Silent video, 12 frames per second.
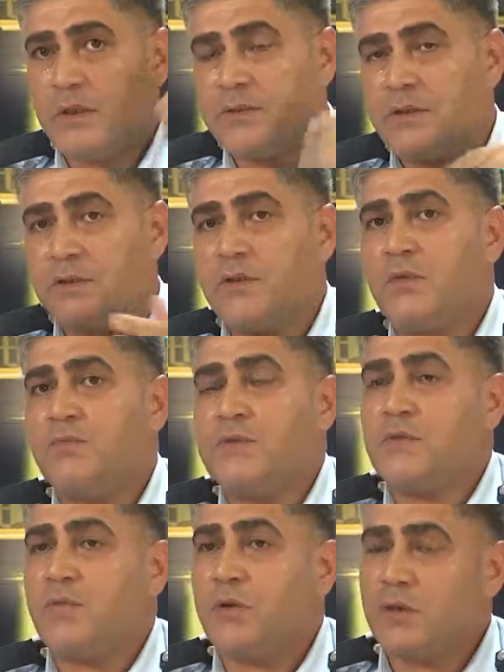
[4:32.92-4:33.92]
Gaziantep
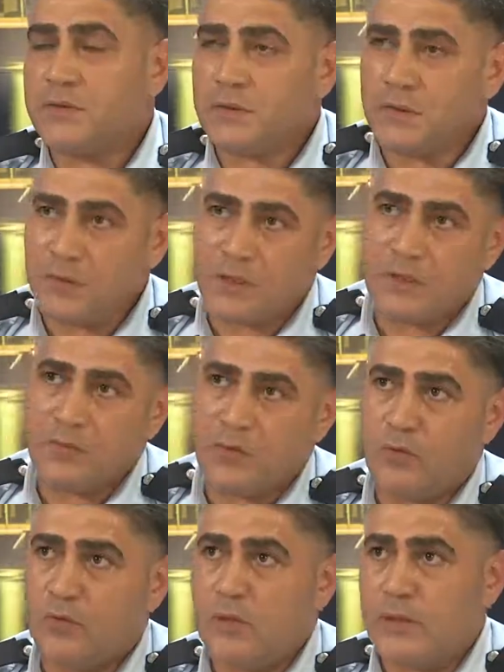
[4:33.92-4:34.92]
Nizip arasındaki bir
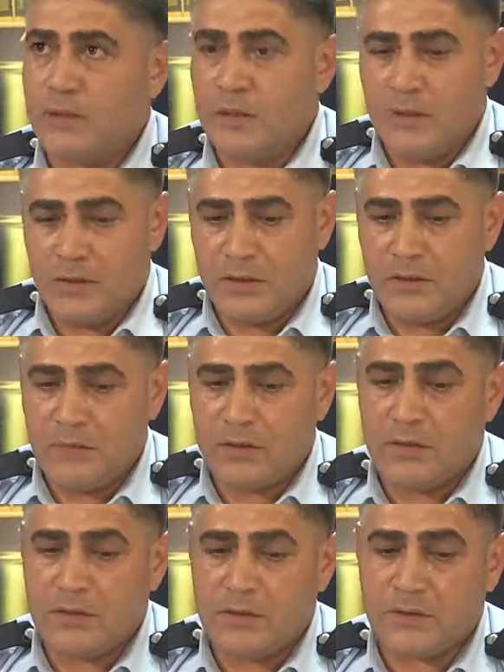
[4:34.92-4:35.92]
yolda iki
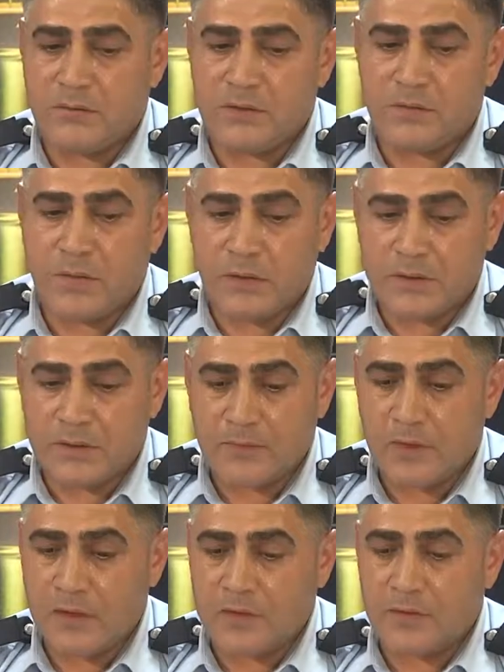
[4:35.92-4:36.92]
vatandaşımız
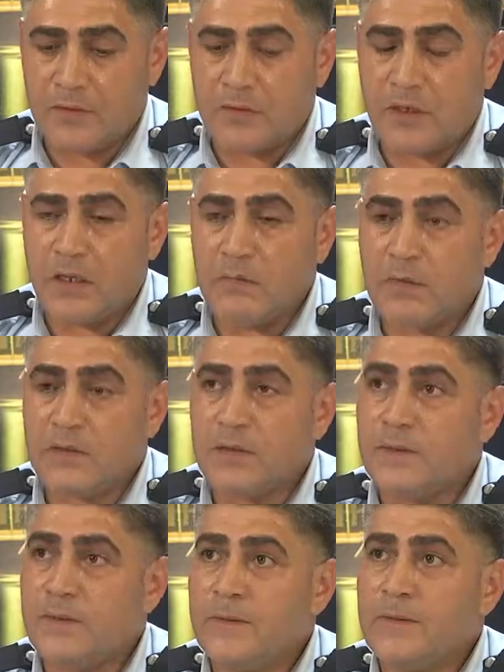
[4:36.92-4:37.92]
maalesef hayatını kaybetti.
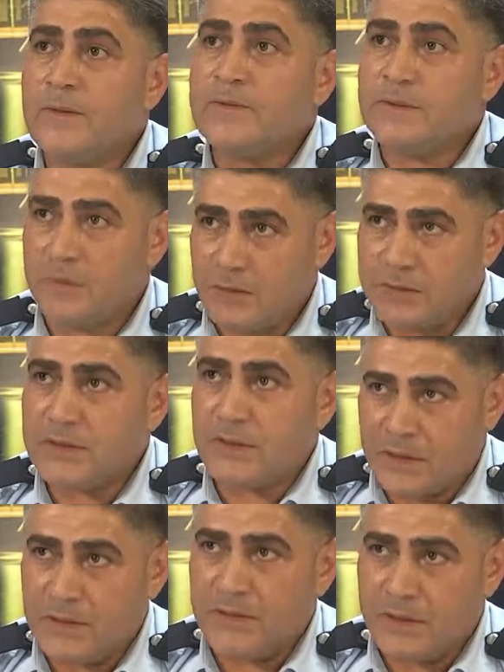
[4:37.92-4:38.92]
Sabah saatlerinde. Sabah
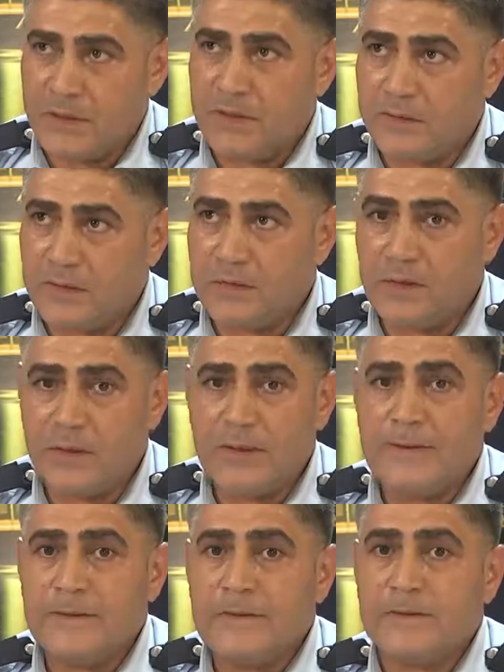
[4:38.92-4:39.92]
saatlerinde yani. evet.
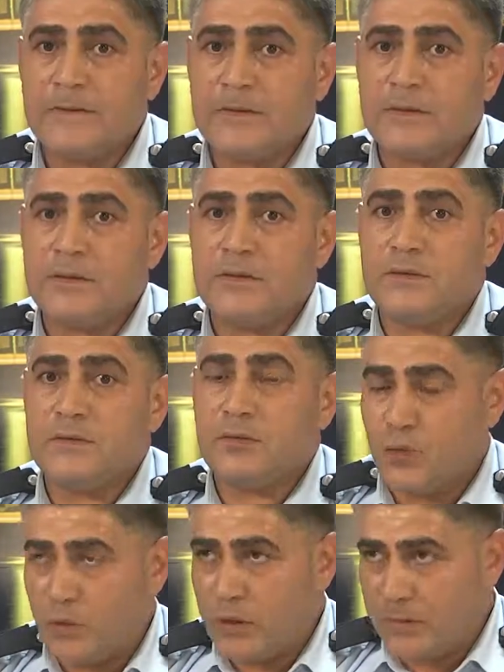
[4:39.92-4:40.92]
evet e,
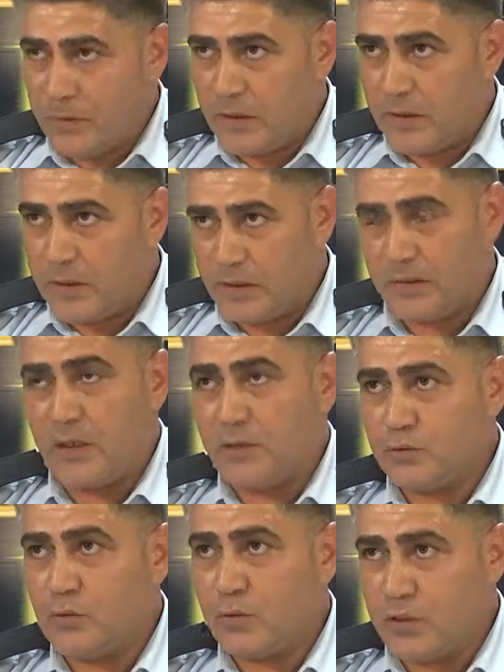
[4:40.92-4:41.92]
sollama, hatalı
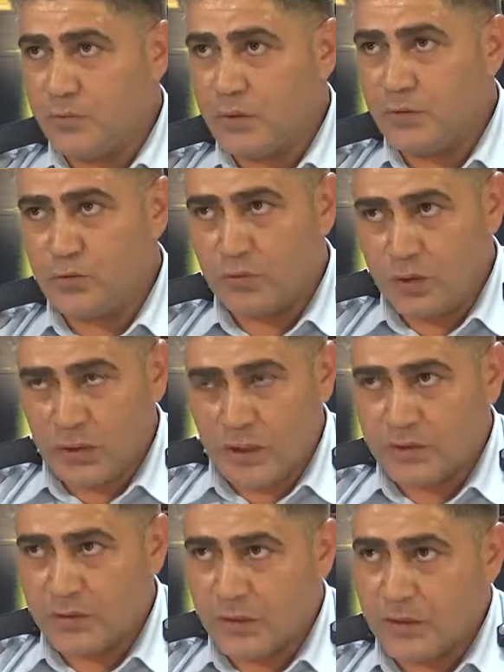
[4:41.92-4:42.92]
sollama yüzünde
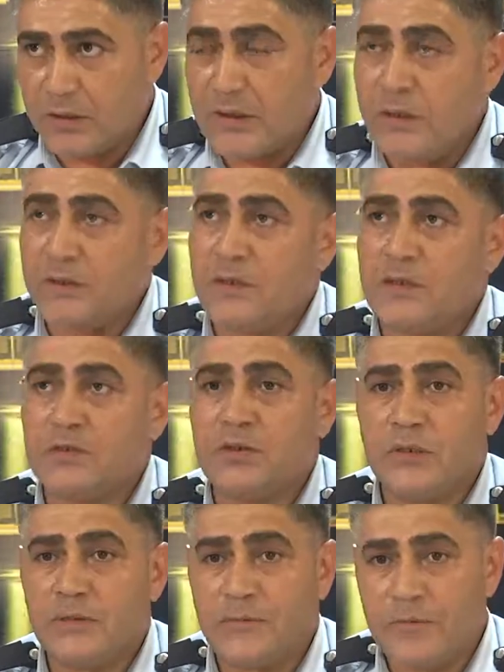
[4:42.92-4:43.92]
karşıdaki gelen
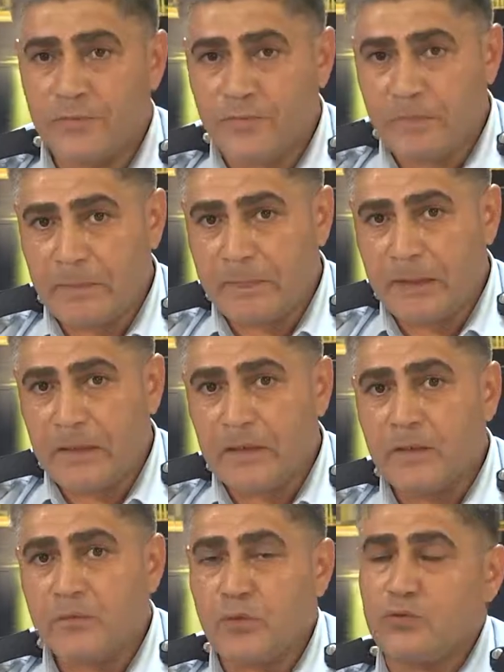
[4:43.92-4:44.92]
araçların ıı,
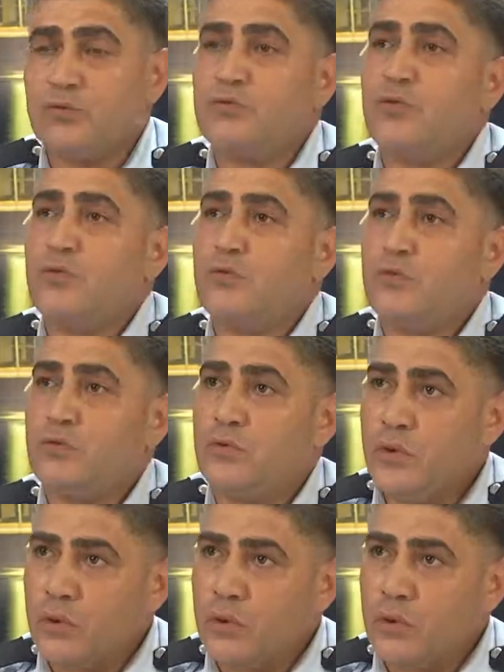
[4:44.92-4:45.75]
pozisyonunu